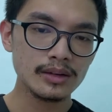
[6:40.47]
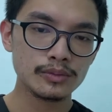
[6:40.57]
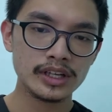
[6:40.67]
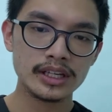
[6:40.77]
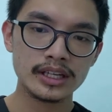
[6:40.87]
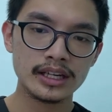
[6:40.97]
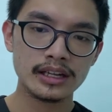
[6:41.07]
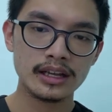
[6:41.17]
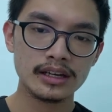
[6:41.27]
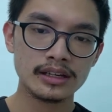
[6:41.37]
Kemudian ini
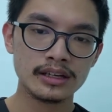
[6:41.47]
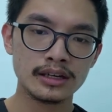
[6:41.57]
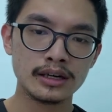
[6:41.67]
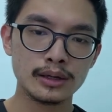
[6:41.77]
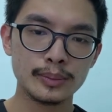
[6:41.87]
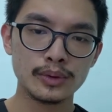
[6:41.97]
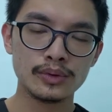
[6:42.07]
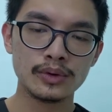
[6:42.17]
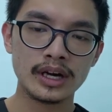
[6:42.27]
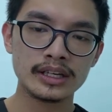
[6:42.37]
adalah uh,
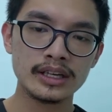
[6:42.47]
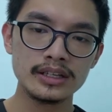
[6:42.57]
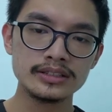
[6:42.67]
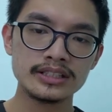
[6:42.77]
pengukurannya.